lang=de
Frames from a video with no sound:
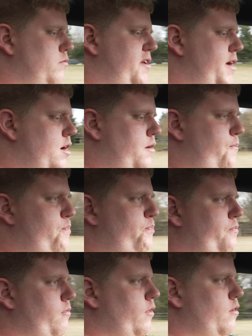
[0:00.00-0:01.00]
Ja,
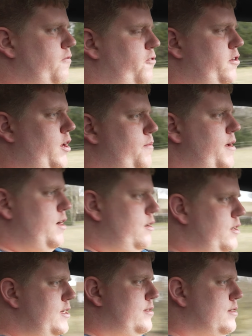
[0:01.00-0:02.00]
von dem
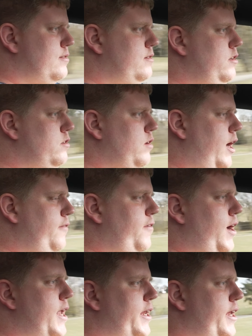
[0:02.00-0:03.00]
her ist es hier
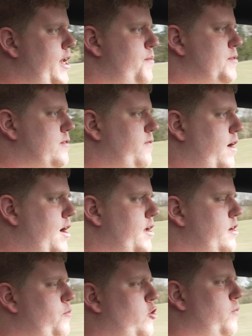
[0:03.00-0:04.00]
einfach angenehmes
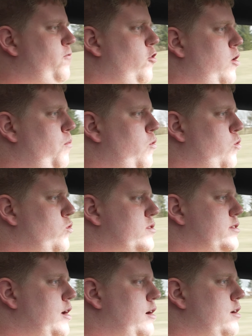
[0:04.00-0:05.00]
Fahren im
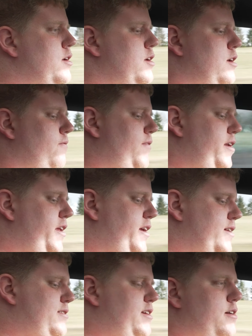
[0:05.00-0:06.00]
Komfortmodus. Ja. Wenn ich
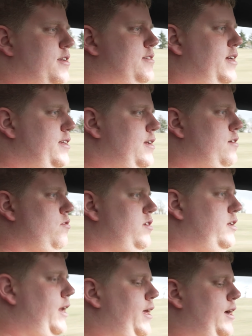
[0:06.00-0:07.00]
jetzt hier, das geht ja
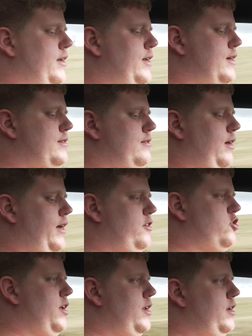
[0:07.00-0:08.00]
durch die Lenkradtasten recht
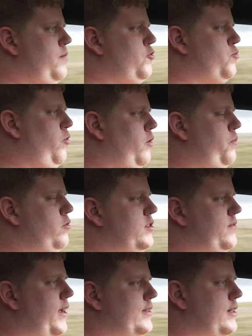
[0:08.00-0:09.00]
schnell, im Sport
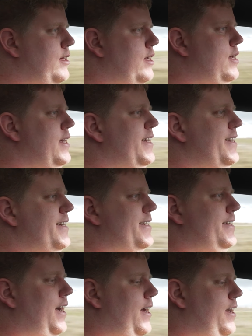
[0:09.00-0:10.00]
Plus wechsle,
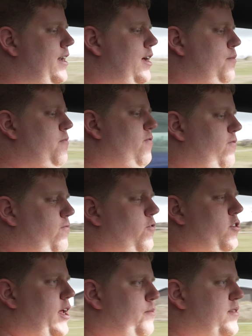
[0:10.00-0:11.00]
dann ähm,
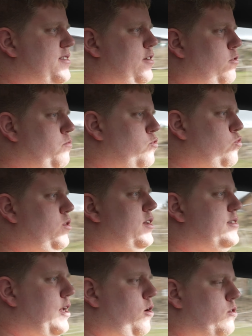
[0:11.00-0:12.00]
wird eben das Soundmodul
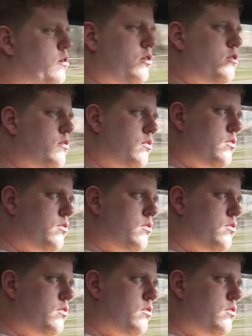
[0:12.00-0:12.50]
jetzt lauter.